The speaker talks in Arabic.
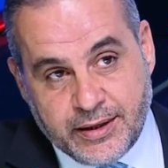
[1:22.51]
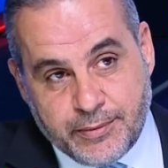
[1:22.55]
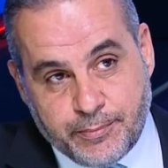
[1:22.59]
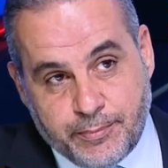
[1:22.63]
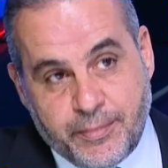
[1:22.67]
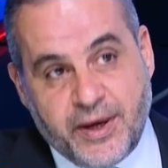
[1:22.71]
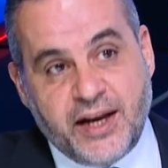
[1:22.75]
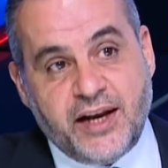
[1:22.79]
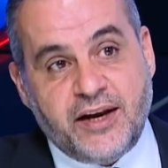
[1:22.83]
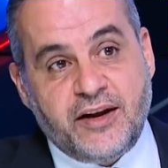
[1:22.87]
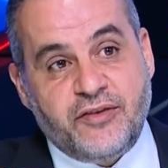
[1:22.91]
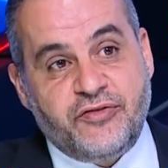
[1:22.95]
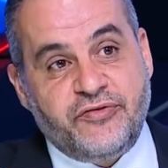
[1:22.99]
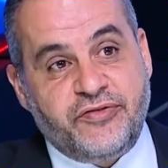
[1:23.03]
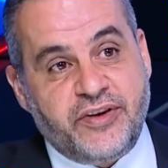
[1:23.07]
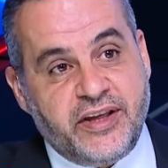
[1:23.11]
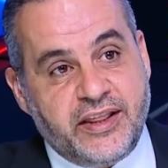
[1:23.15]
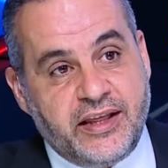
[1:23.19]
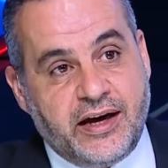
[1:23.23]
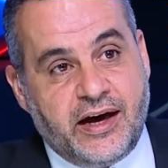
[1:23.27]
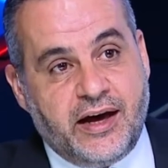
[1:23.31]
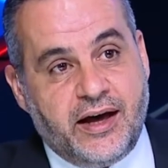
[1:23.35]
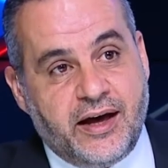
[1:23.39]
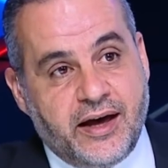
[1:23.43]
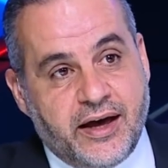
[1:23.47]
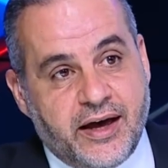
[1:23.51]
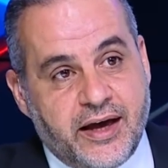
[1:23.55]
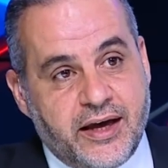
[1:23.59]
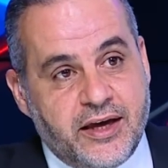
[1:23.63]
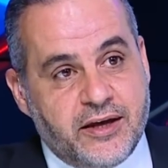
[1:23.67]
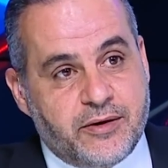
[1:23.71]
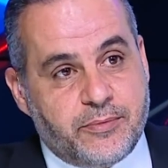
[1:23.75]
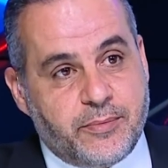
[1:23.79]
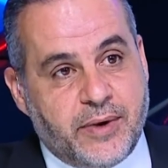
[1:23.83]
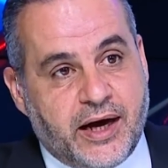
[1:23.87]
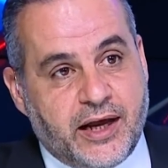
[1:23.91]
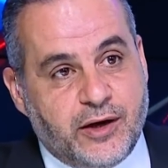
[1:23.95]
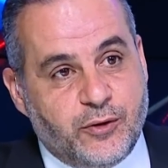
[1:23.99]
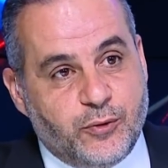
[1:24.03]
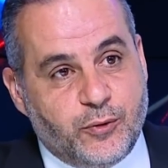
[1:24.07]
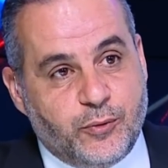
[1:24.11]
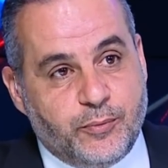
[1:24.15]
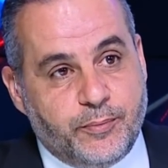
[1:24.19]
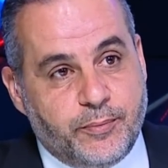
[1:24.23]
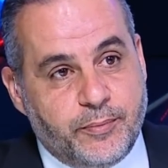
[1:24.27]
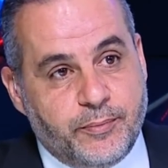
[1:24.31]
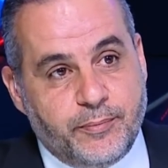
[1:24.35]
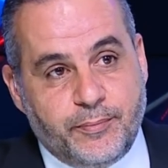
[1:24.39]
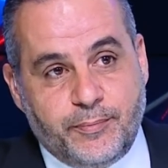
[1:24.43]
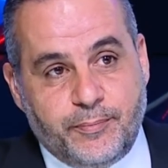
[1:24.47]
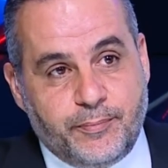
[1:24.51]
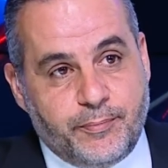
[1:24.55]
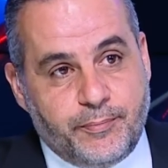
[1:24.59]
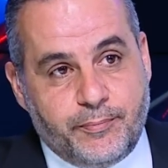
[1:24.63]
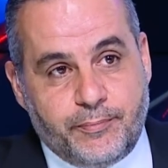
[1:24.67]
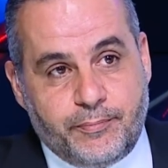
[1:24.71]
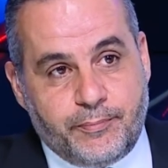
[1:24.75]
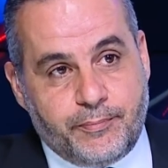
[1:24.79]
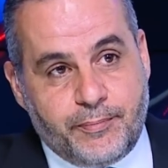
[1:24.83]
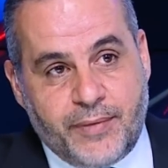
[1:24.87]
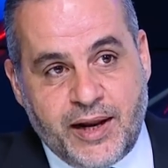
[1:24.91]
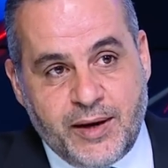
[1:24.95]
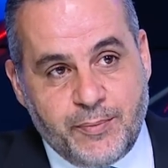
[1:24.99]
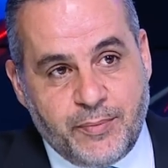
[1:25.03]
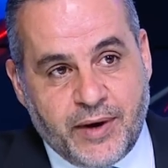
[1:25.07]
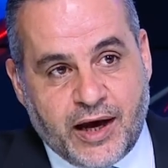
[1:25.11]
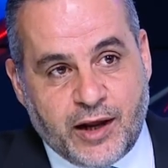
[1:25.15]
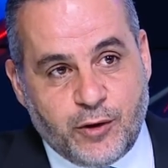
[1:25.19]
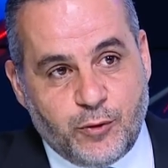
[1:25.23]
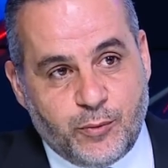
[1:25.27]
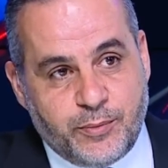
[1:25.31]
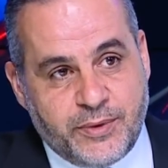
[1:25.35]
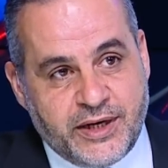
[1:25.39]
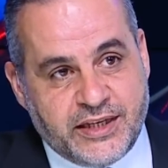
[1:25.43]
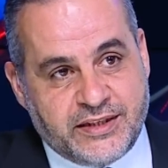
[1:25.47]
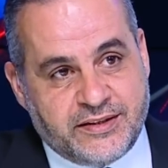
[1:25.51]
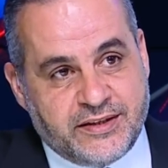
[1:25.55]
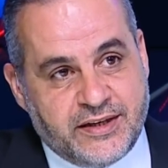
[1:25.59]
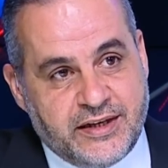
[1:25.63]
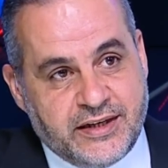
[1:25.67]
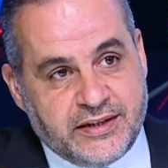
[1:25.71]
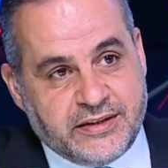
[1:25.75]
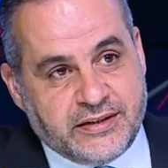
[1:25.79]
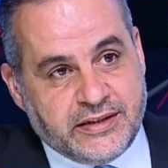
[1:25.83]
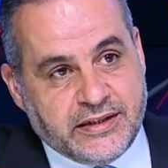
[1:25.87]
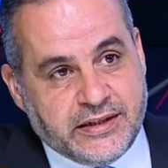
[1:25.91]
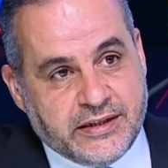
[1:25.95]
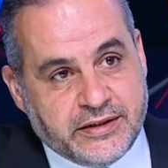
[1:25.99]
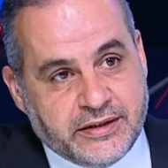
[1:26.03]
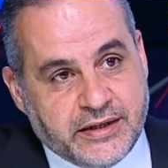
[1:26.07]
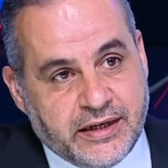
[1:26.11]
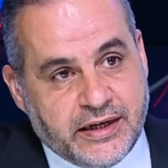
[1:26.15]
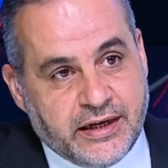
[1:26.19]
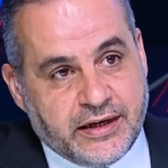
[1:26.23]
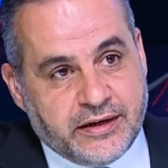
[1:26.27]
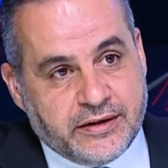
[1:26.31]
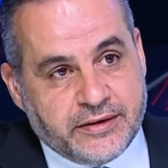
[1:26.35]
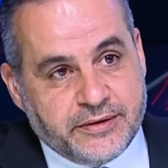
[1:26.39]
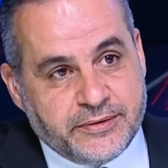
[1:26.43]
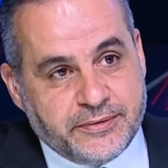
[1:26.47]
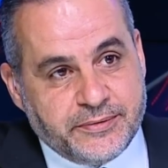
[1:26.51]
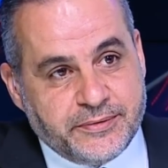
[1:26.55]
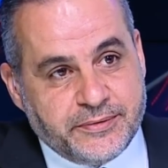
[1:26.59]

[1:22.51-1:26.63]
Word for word: من نفذها غير معلوم ما المعلومات التي لديك؟